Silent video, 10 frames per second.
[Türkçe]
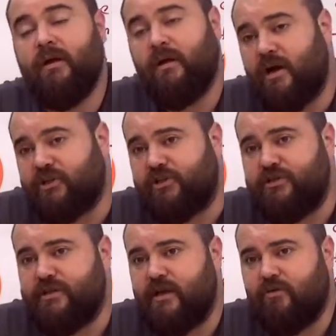
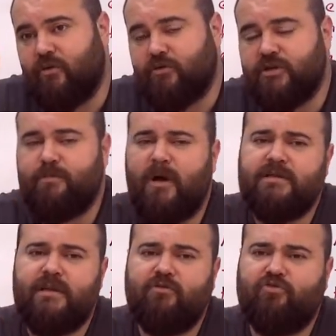karşınıza olacağız.
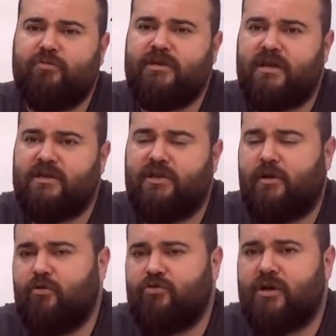Bazen şu mesajlar
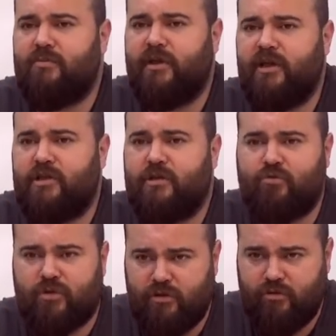alıyor hocam geç
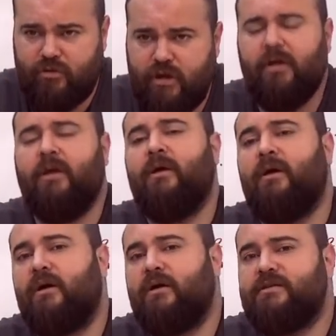yükleniyor diye.
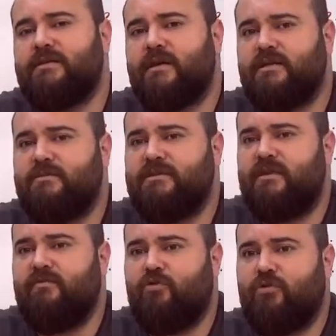Arkadaşlar sadece
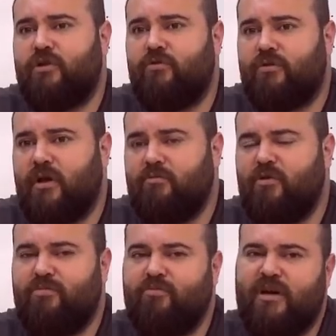bizlerin videoları yüklenmiyor.
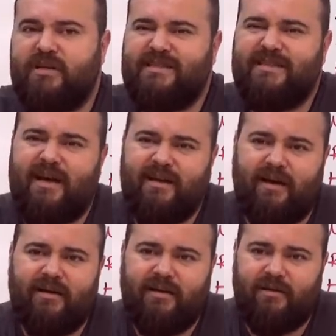Bunlar sırayla
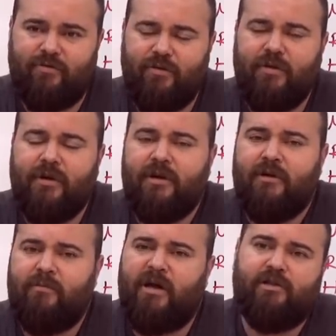gidiyor.
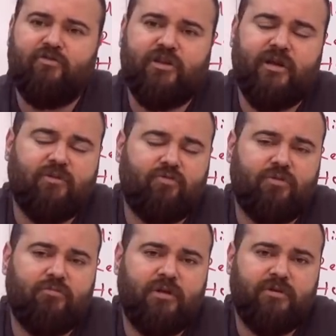Benden önce
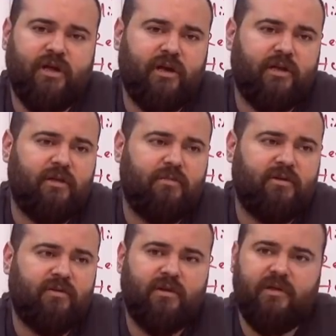atıyorum bir herhangi
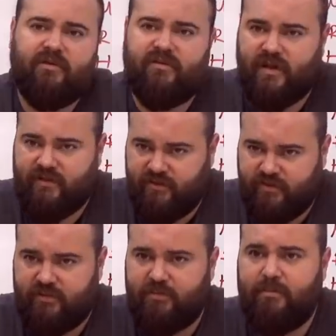bir iktisat,
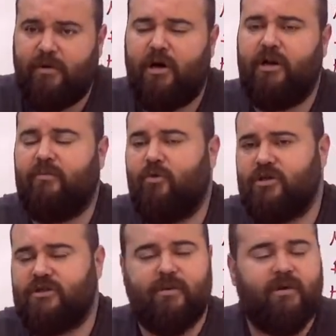işletme, maliye,
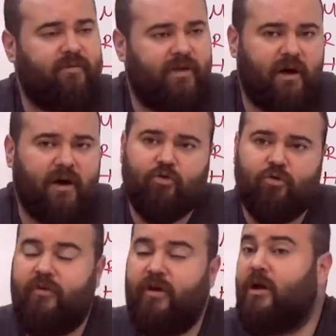muhasebe veya A
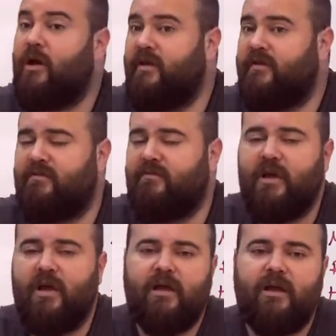grubu veya eğitim
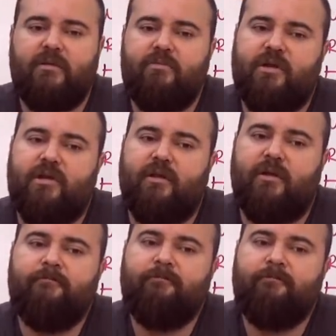veya herhangi bir şekilde